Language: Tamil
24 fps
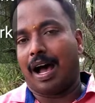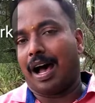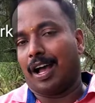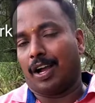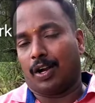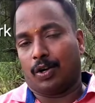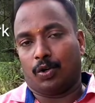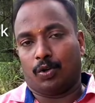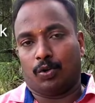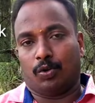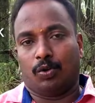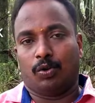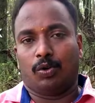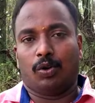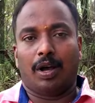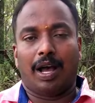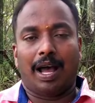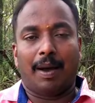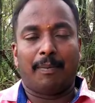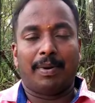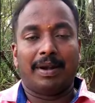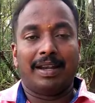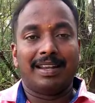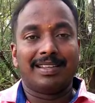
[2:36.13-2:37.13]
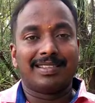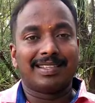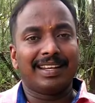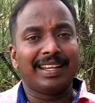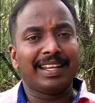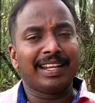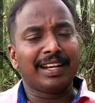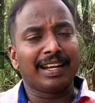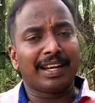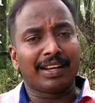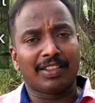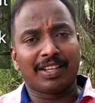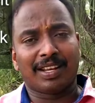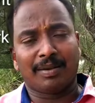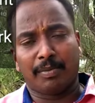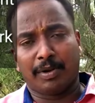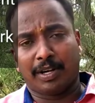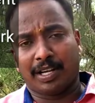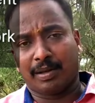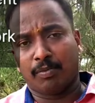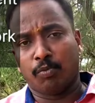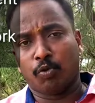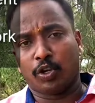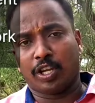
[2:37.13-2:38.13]
ஆகட்டும் அப்போ லிசனிங்கிறது
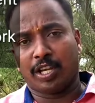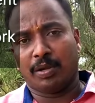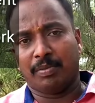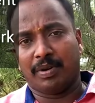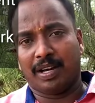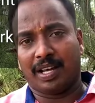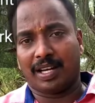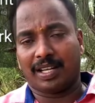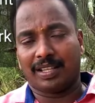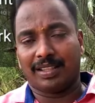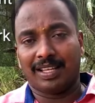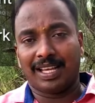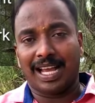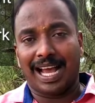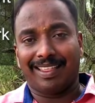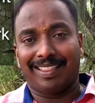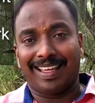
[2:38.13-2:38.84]
நம்மக்கிட்ட முக்கியமாக இருக்குது